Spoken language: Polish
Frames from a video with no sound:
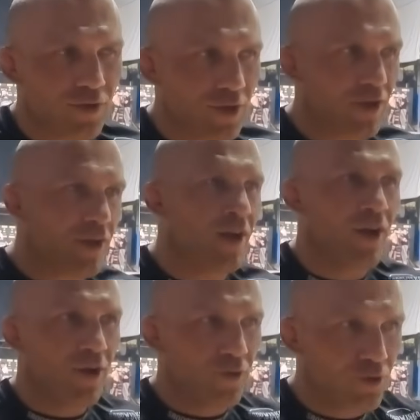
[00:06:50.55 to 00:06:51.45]
No trener
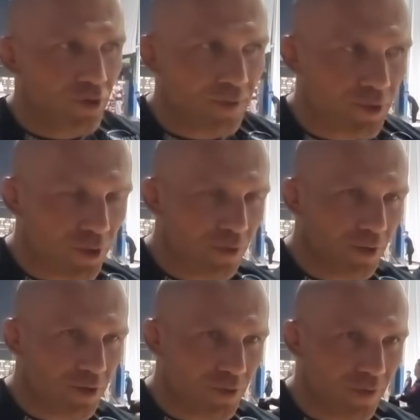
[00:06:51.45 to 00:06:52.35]
luźno poszedłem
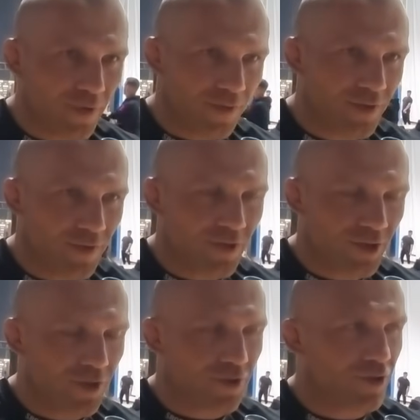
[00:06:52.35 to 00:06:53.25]
na siłownię, więc wiesz,
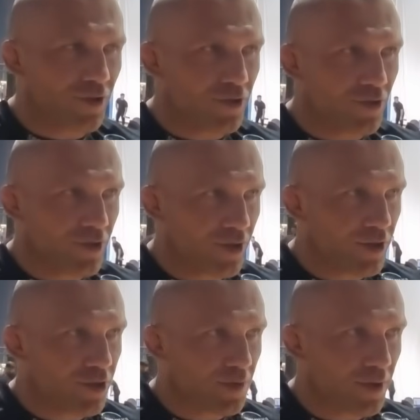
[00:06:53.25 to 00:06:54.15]
ciężko, ciężko
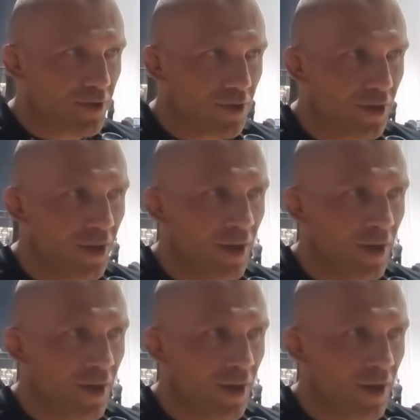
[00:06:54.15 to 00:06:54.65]
zatrzymać go.